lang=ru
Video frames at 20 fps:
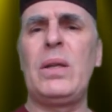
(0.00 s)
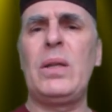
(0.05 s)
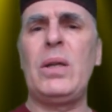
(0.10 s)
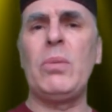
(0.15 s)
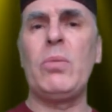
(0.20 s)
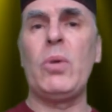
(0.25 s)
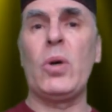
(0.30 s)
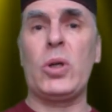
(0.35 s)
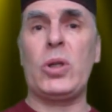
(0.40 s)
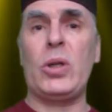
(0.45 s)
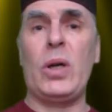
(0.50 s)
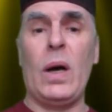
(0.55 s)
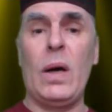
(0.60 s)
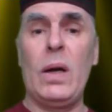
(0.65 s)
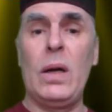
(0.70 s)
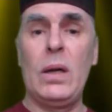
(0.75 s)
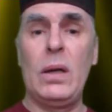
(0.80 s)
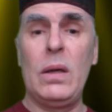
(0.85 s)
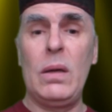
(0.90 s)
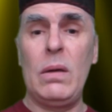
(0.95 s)

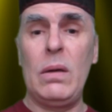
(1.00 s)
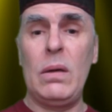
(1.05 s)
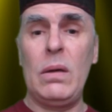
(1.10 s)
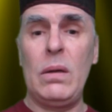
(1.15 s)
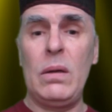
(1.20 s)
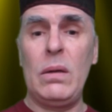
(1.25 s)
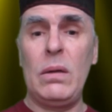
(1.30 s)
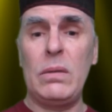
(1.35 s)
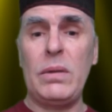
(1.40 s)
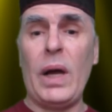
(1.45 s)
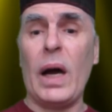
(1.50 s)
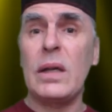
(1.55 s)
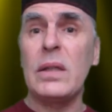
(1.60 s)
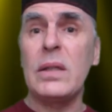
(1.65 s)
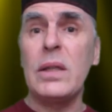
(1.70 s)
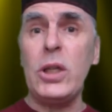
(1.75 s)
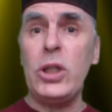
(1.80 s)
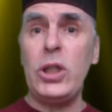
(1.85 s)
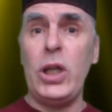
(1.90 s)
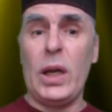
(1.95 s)
Тимошка,
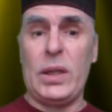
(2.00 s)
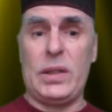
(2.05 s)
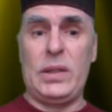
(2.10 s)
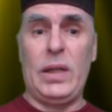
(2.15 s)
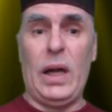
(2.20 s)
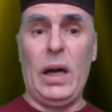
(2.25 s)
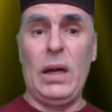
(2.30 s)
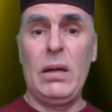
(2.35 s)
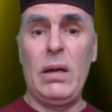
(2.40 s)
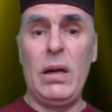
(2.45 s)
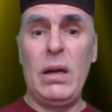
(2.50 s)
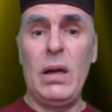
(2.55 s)
так нечестно.